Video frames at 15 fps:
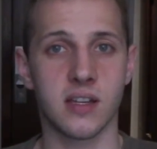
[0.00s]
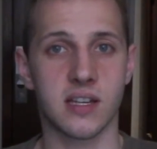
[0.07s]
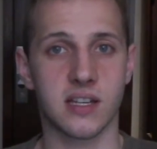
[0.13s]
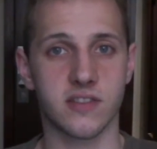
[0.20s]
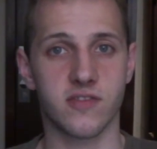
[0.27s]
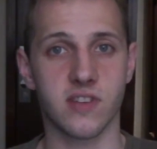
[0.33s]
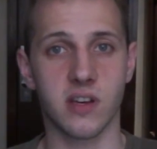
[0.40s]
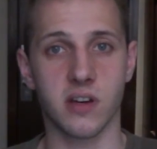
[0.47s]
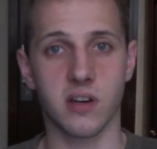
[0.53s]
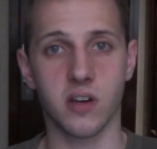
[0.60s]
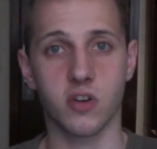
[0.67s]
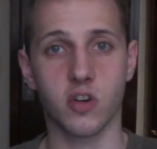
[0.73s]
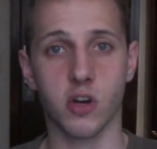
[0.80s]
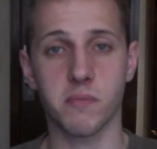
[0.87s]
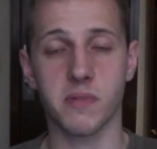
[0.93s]
dass wir
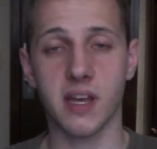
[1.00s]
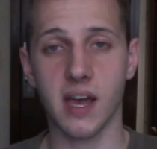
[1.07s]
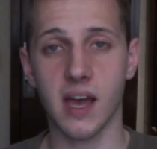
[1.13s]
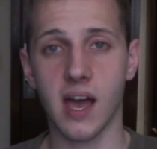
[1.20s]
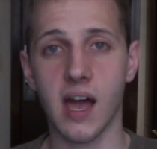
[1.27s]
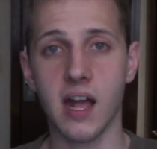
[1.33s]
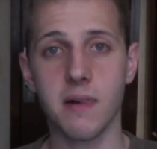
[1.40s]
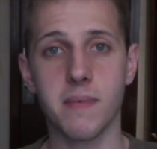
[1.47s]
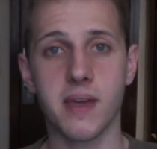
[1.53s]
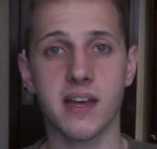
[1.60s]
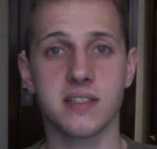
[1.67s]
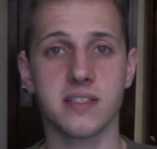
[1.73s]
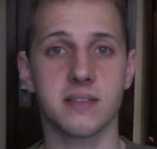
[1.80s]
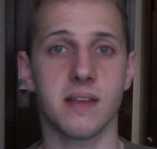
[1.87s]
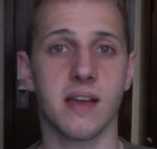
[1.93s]
Gott mit allem
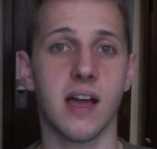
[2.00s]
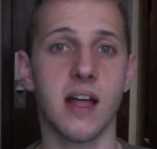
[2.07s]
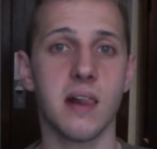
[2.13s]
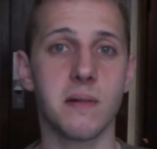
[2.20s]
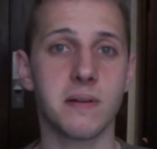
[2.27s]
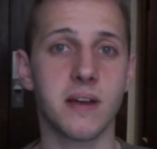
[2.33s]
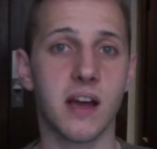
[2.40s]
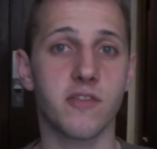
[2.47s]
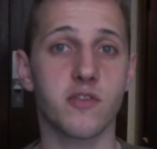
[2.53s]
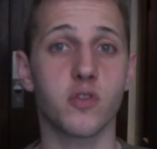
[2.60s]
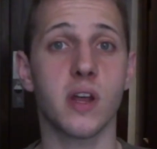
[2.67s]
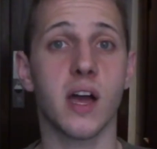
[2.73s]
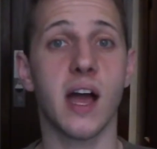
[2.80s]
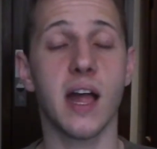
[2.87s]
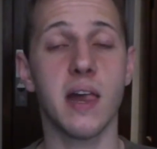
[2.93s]
Herzen, allen Kraft
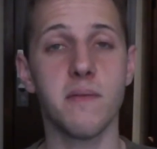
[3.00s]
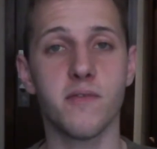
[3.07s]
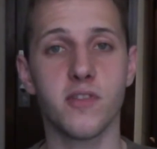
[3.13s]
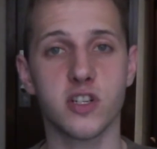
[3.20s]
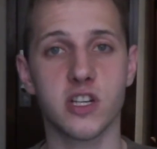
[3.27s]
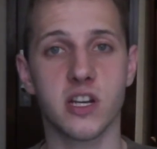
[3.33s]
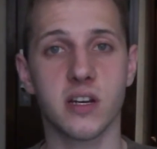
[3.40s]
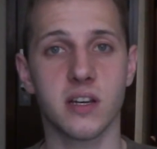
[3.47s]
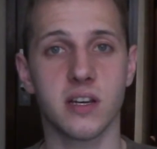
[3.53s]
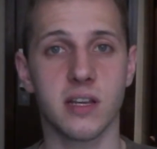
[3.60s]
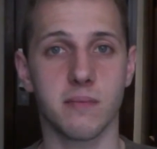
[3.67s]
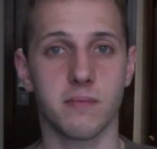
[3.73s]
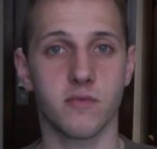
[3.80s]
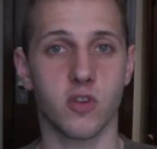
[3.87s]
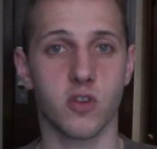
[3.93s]
und allem Verstand
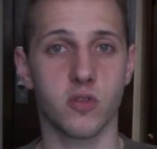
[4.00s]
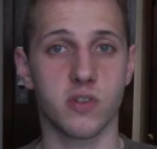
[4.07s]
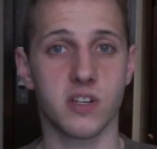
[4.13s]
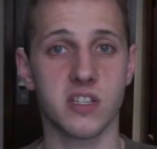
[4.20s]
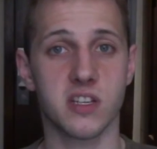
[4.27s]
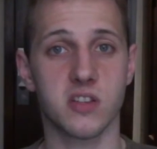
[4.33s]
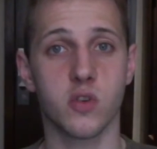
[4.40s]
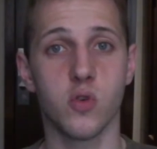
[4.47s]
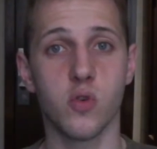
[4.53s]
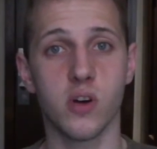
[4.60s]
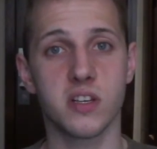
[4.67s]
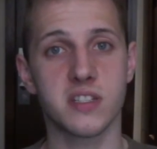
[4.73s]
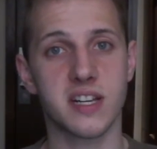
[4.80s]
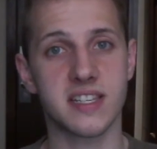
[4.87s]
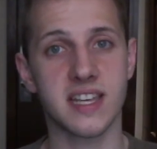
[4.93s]
leben sollen und dass das höher
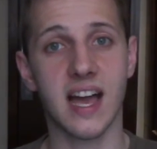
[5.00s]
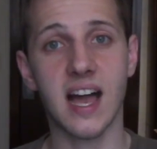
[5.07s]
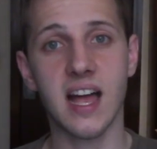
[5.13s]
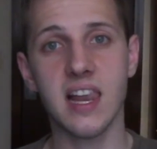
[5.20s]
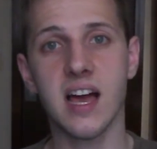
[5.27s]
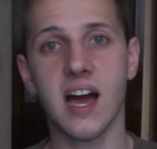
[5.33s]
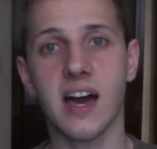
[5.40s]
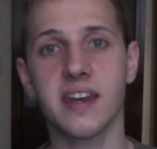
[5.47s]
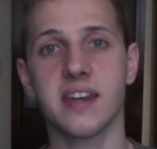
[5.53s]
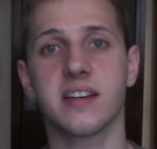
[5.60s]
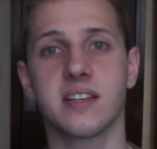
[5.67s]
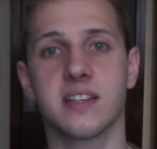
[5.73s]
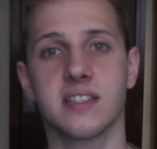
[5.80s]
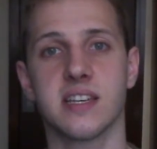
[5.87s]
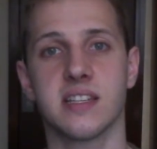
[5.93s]
ist als alle anderen
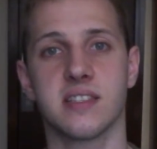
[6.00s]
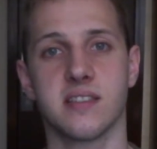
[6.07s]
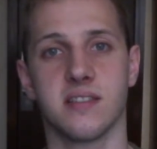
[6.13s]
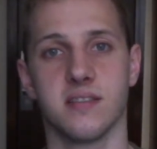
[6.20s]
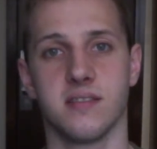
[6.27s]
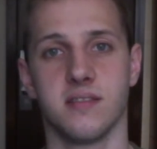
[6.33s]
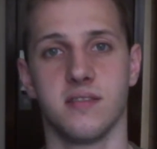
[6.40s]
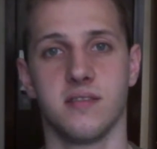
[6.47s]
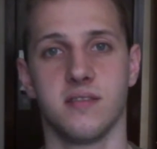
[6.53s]
Gesetze.